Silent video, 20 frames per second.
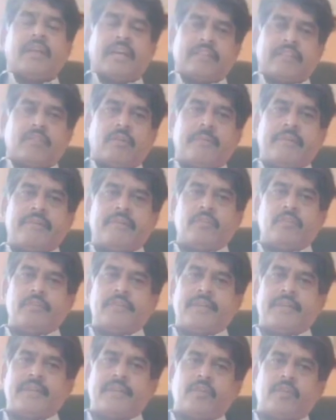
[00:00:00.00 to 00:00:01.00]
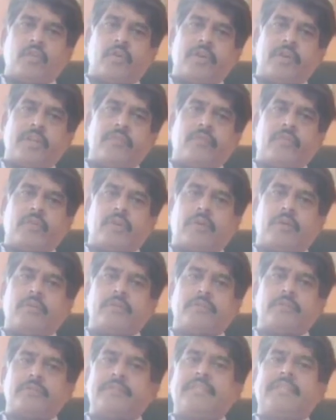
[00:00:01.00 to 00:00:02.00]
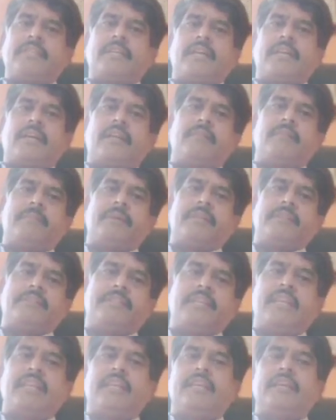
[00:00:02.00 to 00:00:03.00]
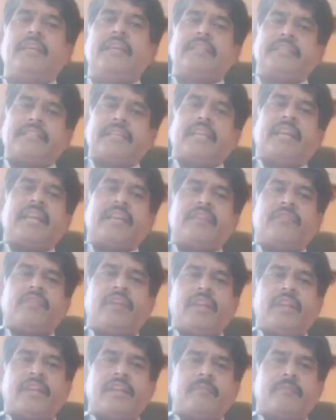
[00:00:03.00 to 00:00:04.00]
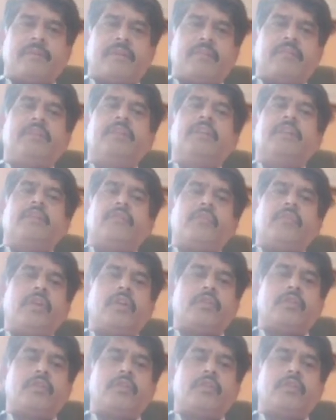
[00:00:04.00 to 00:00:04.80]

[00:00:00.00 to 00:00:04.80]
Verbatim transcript: అందువల్ల మనం ఏమవుతుందంటే ట్వంటీ ఫోర్ అవర్స్ శీతాకాలం మన చలి చలి అనే ఫీలింగ్ని మనం ఫీల్